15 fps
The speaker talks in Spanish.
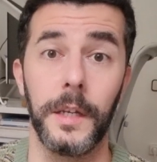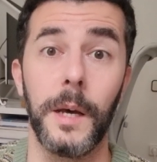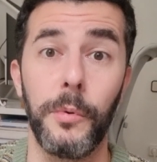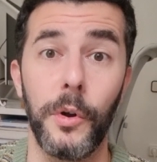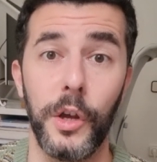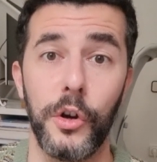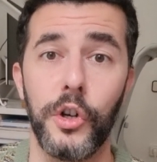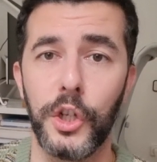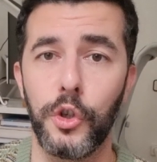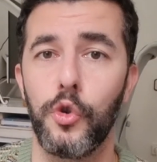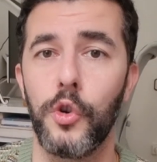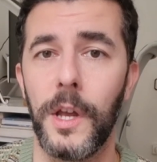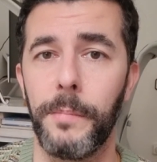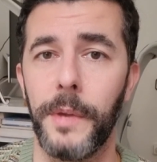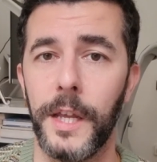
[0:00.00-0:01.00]
Napoleón es
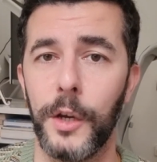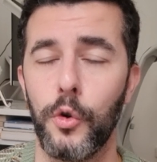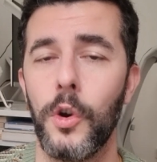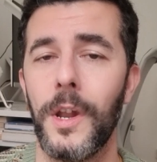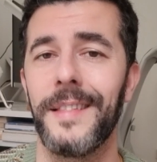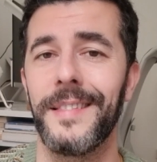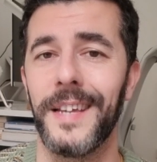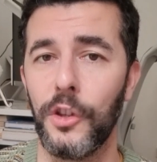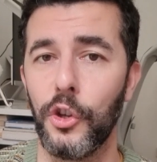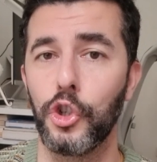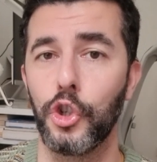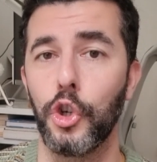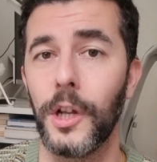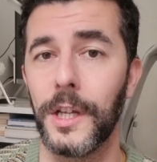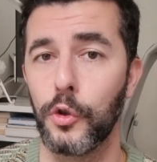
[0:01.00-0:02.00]
una película de
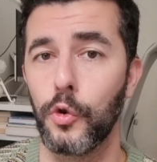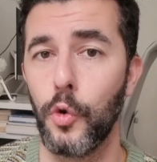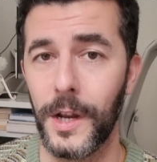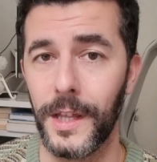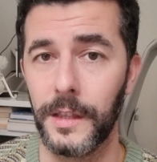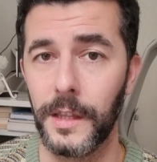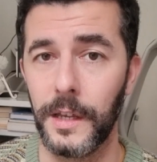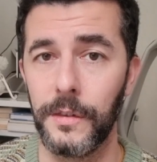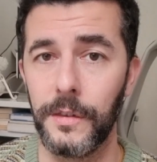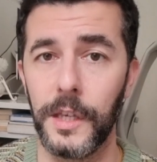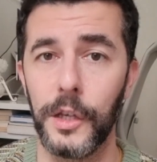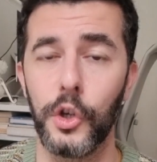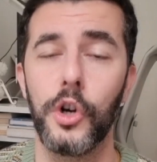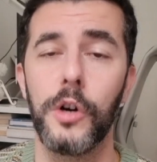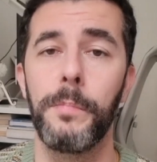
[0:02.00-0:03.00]
2 horas
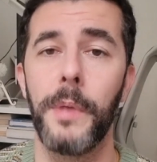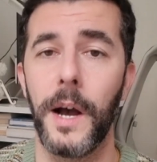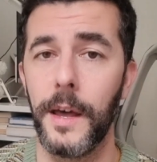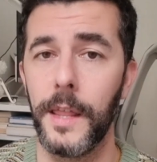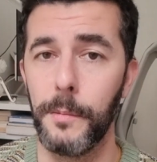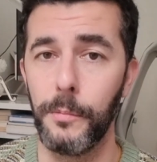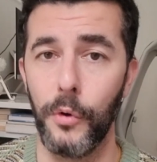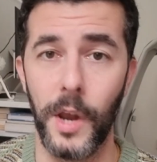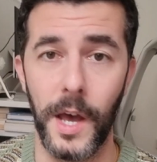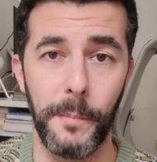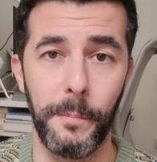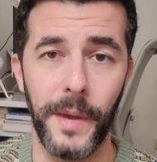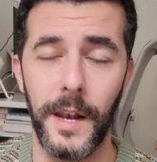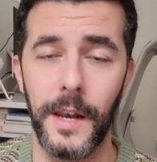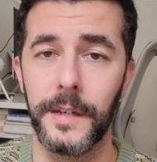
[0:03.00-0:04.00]
45 pagada por
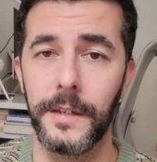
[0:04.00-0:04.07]
Apple,